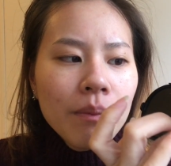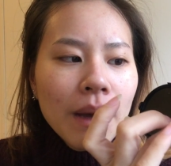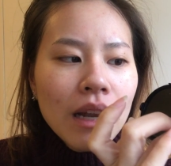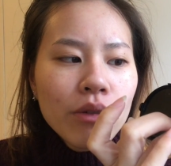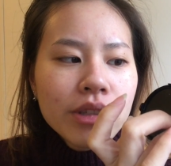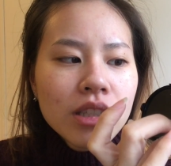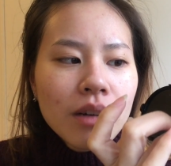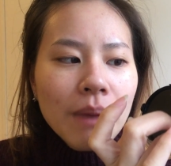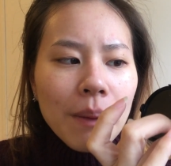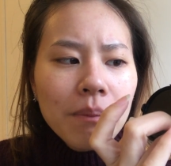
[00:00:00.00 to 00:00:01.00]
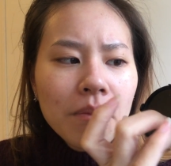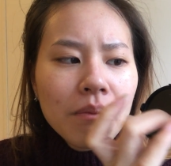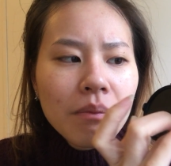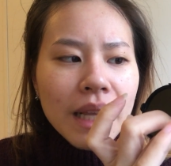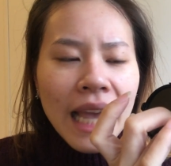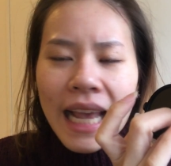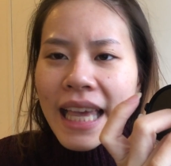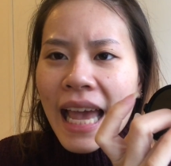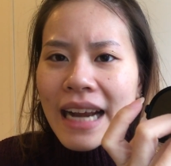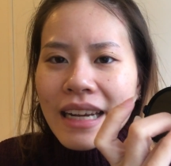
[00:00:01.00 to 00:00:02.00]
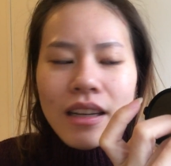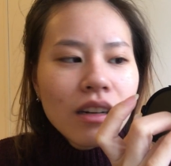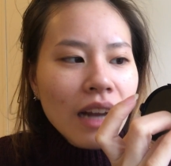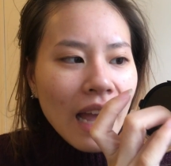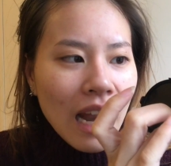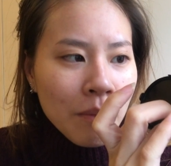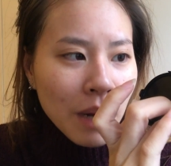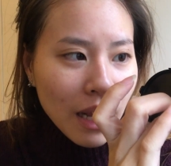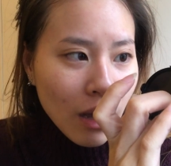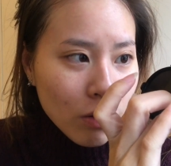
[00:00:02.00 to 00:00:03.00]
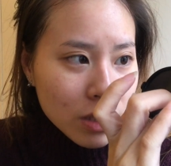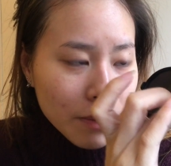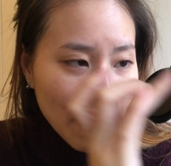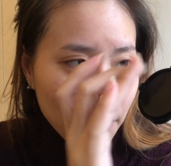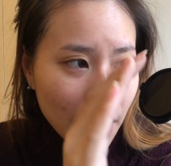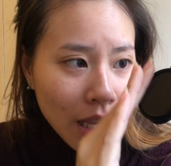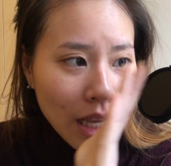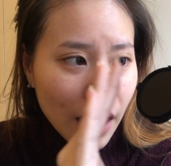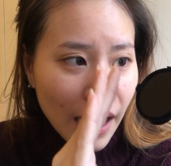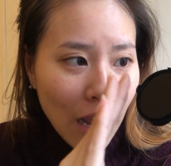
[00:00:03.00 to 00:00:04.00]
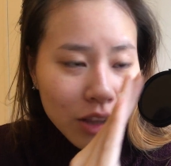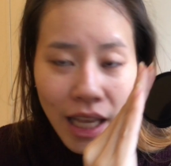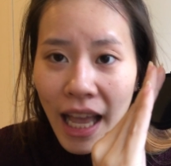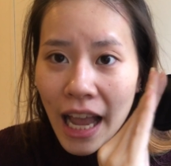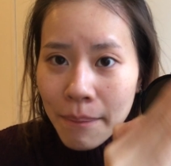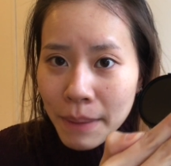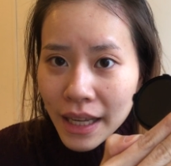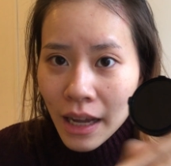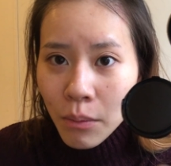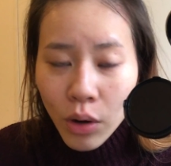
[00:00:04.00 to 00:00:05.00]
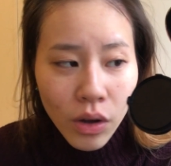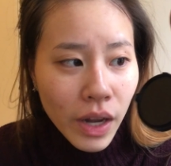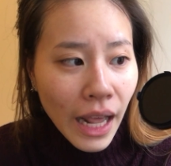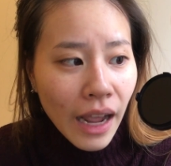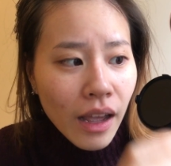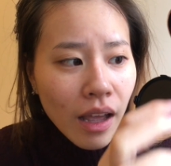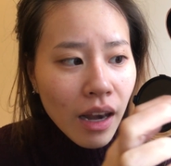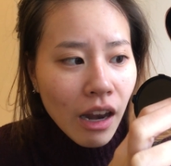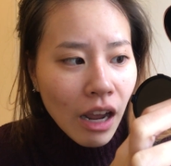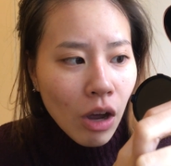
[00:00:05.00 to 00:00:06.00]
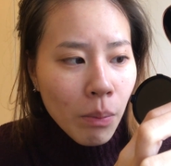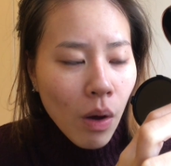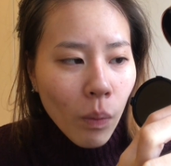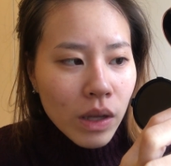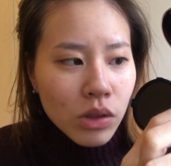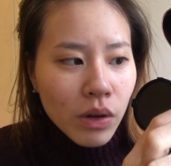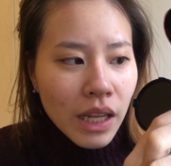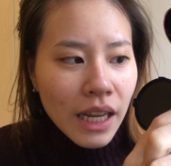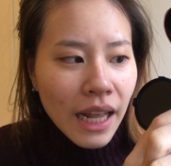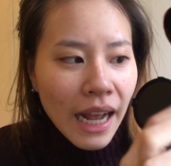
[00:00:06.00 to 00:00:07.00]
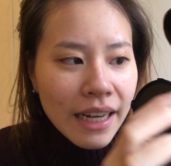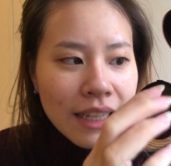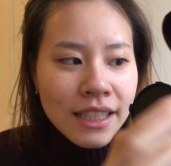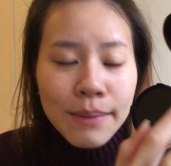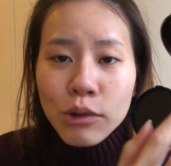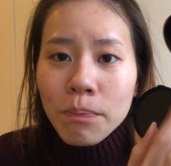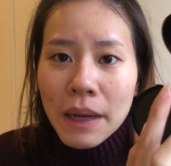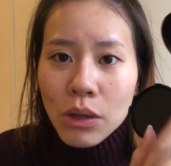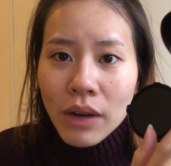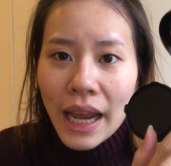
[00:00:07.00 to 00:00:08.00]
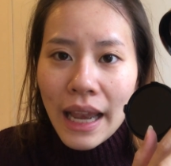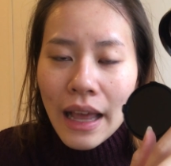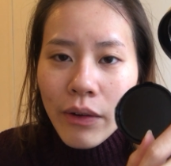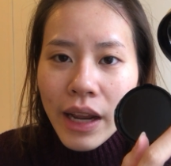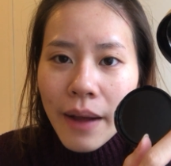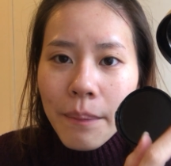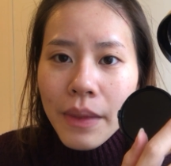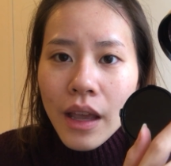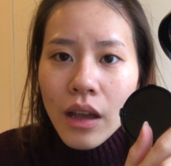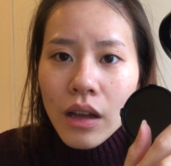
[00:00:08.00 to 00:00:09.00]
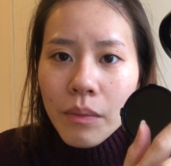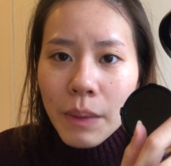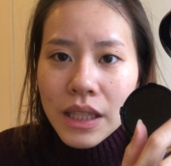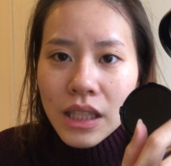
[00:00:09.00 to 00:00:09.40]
มันรู้สึกแบบแข็งๆนิดนึงนะคะเหมือนเขาจะแบบได้เอาตาข่ายปิดข้างบนด้วยนะแต่เขาบอกว่าตัวนี้นะคะถ้าจิ้มลงไปตรงไหนแล้วเนี่ย มัน